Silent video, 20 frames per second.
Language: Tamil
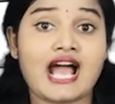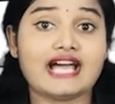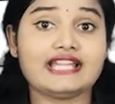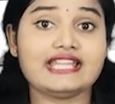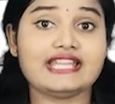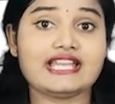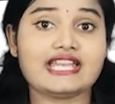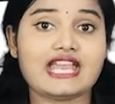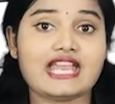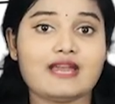
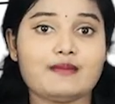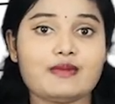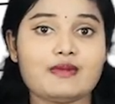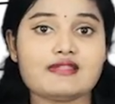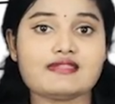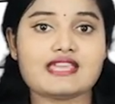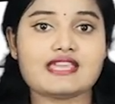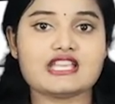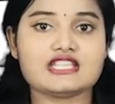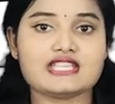அதற்கேற்ப
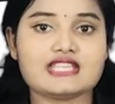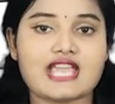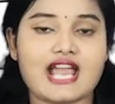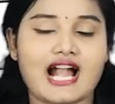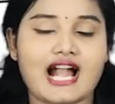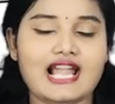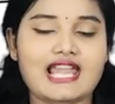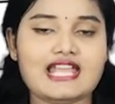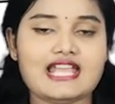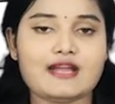சிகிச்சை
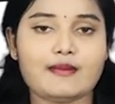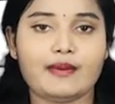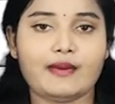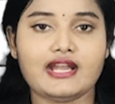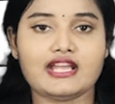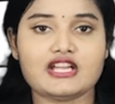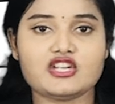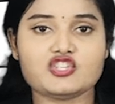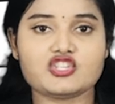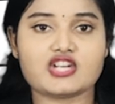
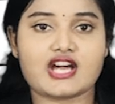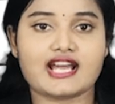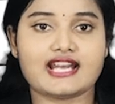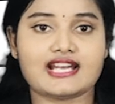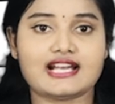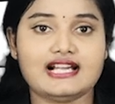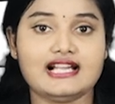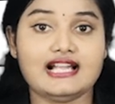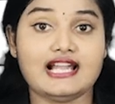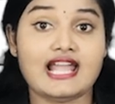
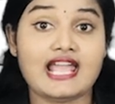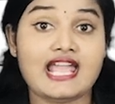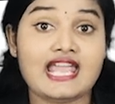அளிக்கப்படுகின்றார்கள்